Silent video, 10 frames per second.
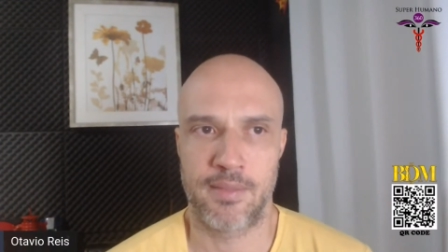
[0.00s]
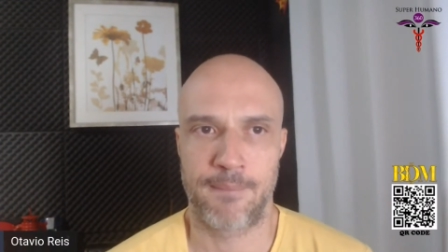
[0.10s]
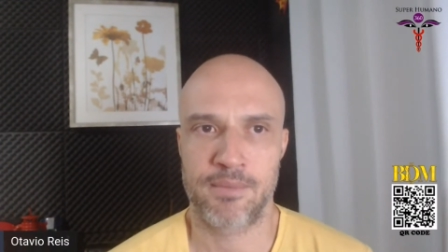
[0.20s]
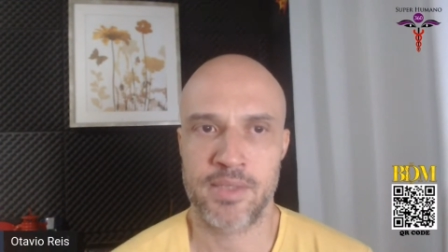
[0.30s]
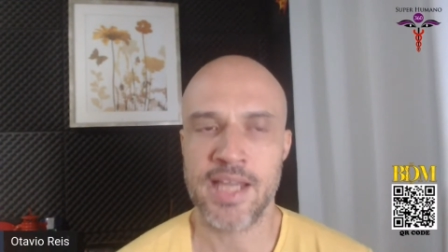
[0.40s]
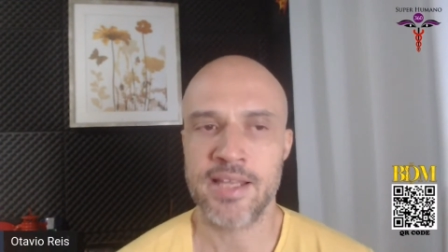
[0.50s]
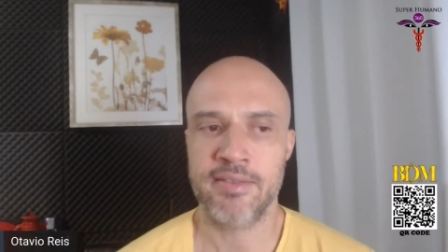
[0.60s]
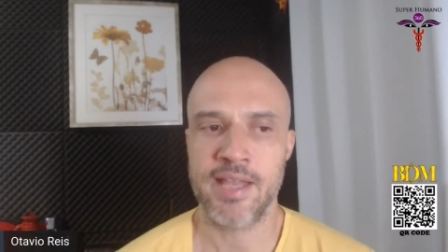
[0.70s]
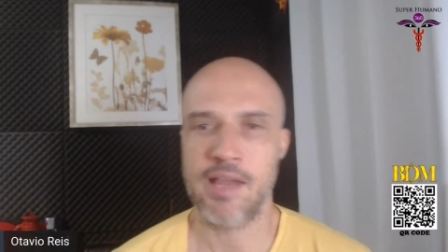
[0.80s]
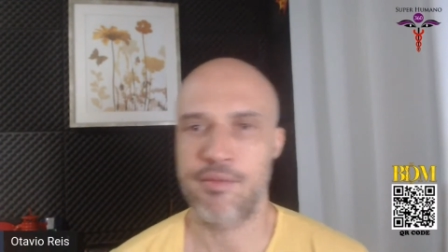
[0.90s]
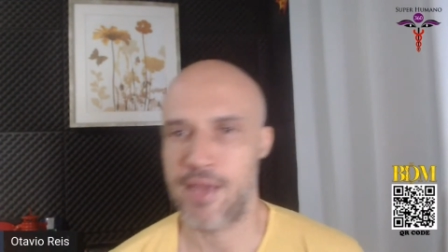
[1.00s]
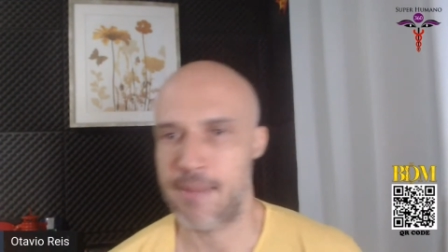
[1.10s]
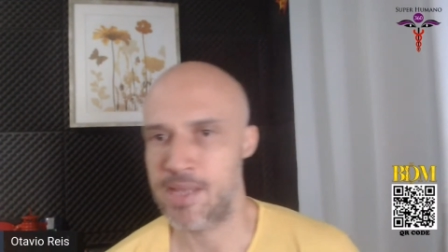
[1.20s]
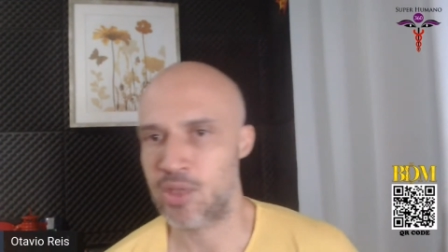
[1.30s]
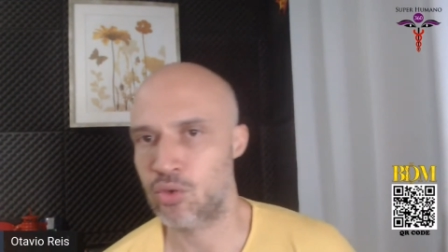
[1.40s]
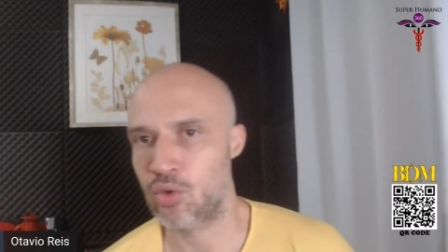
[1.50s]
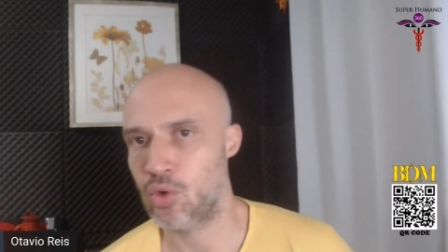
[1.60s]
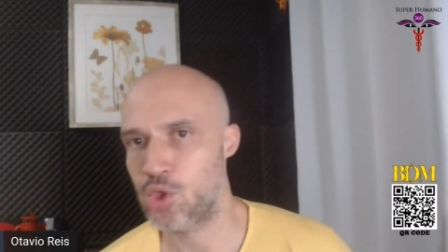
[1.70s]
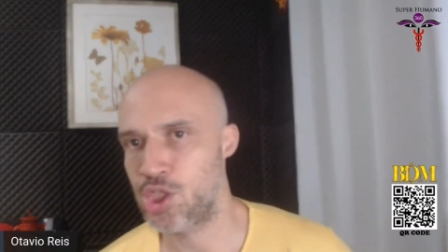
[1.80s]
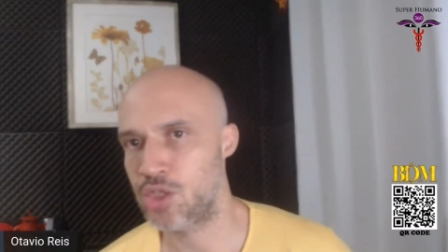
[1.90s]
O que, que tem a ver a
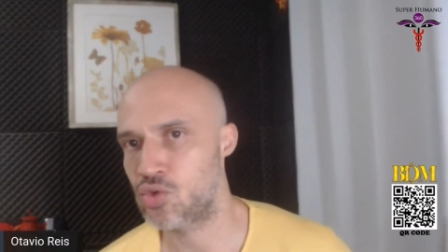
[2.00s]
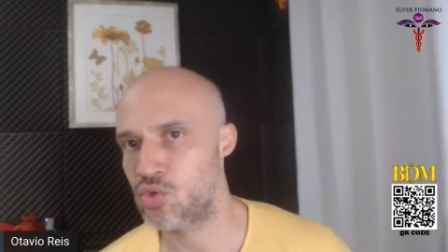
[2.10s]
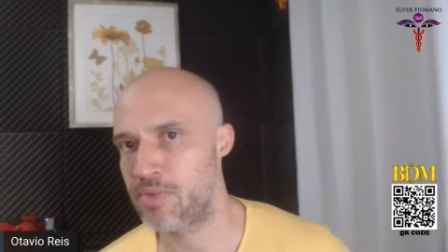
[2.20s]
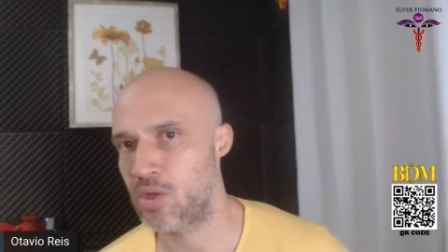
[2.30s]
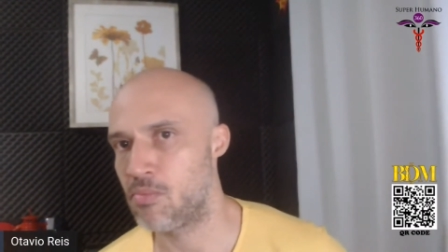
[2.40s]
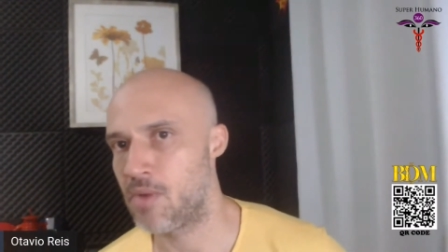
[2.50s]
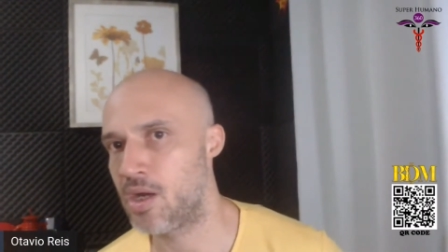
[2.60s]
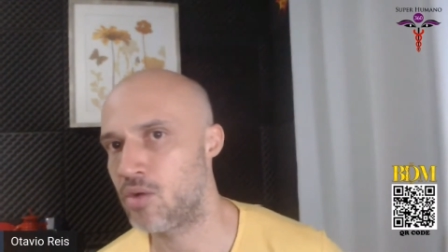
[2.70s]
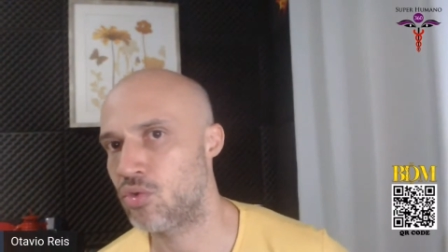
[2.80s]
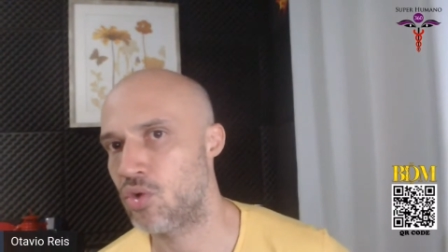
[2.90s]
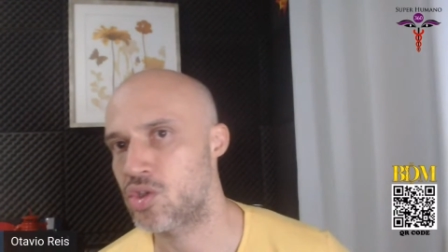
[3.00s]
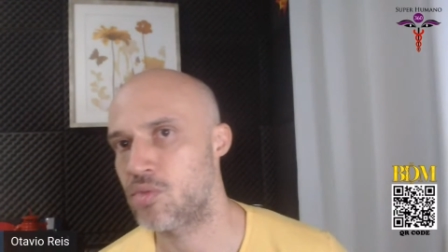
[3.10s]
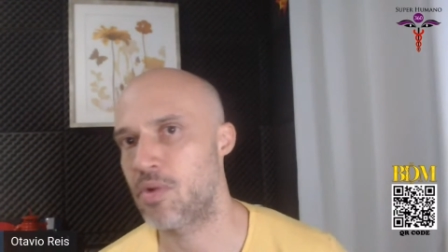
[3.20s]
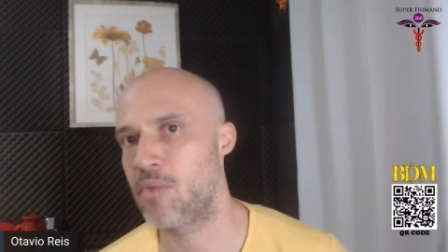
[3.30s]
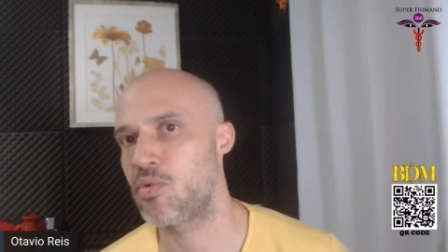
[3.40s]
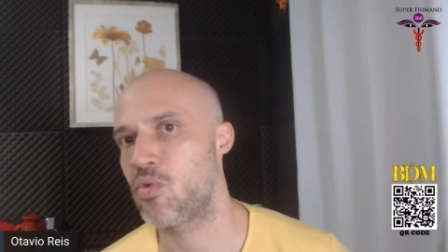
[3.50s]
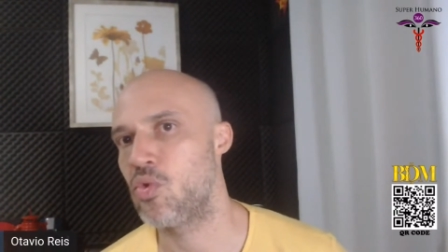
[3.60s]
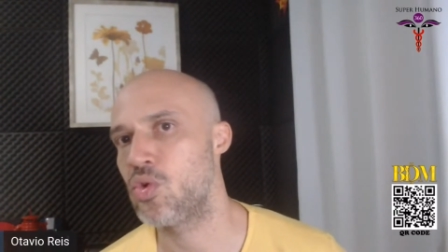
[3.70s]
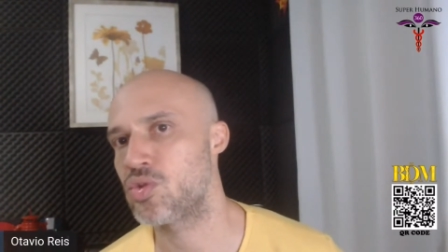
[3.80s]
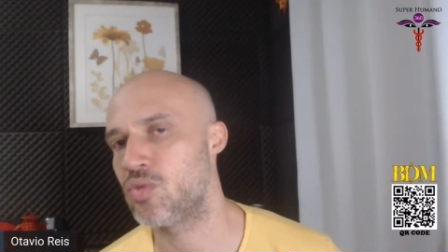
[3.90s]
metodologia do super-humano, do nosso próprio
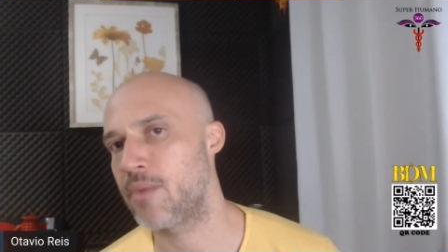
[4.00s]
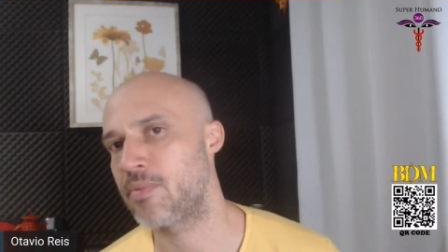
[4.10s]
curso, né?